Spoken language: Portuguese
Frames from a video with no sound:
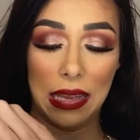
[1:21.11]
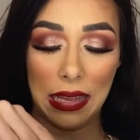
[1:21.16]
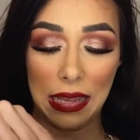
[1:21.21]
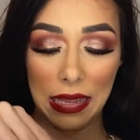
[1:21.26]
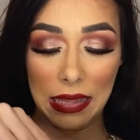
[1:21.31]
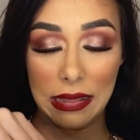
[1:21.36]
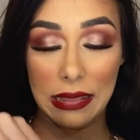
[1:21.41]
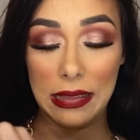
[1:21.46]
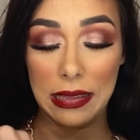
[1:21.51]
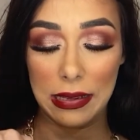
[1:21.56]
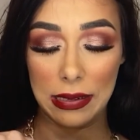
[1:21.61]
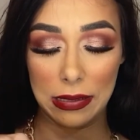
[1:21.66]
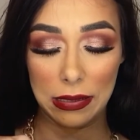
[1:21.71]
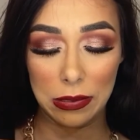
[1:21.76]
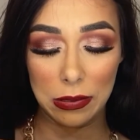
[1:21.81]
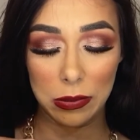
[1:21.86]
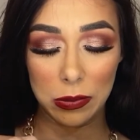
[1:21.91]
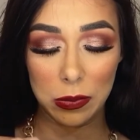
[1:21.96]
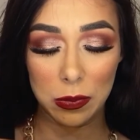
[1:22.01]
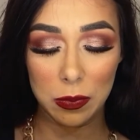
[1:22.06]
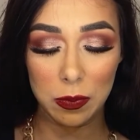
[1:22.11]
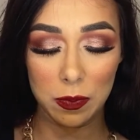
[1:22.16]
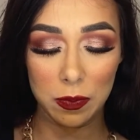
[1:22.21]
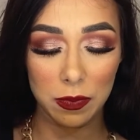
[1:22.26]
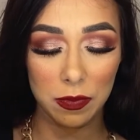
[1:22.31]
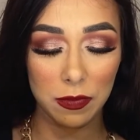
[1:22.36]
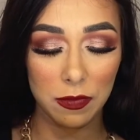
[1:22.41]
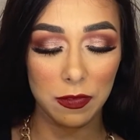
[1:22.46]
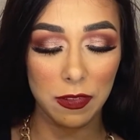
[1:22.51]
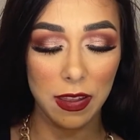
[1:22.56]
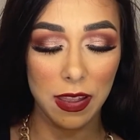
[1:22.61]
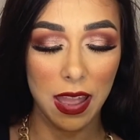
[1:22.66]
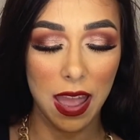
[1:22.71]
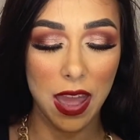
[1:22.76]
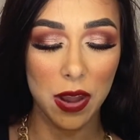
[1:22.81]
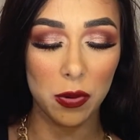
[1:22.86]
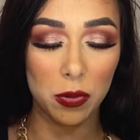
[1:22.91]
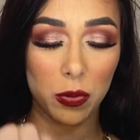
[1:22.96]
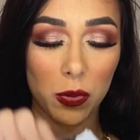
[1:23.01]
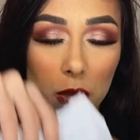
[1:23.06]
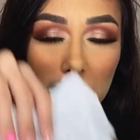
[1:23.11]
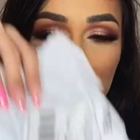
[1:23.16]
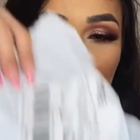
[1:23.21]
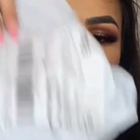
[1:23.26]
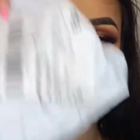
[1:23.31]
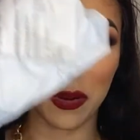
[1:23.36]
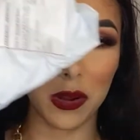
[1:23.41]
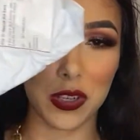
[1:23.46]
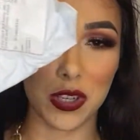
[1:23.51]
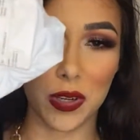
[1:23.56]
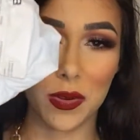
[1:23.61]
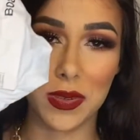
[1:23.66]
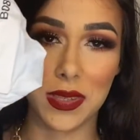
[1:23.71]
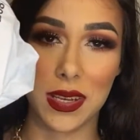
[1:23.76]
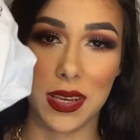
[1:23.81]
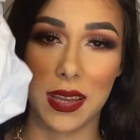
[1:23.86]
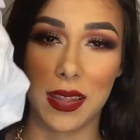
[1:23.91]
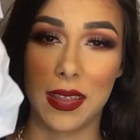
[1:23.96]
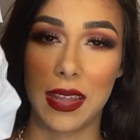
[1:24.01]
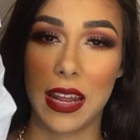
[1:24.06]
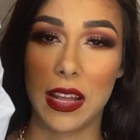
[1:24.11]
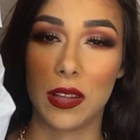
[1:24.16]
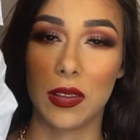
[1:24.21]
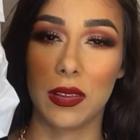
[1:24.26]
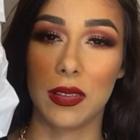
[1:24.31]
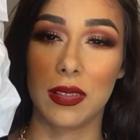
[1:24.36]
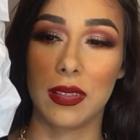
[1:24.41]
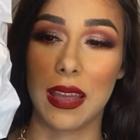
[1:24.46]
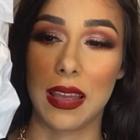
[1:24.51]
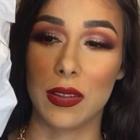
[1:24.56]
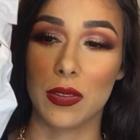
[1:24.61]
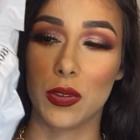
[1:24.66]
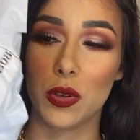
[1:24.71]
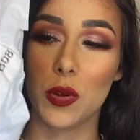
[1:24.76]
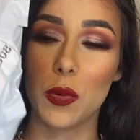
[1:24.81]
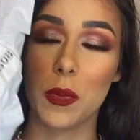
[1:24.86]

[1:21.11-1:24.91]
Então, vieram dois pacotinhos aqui dentro.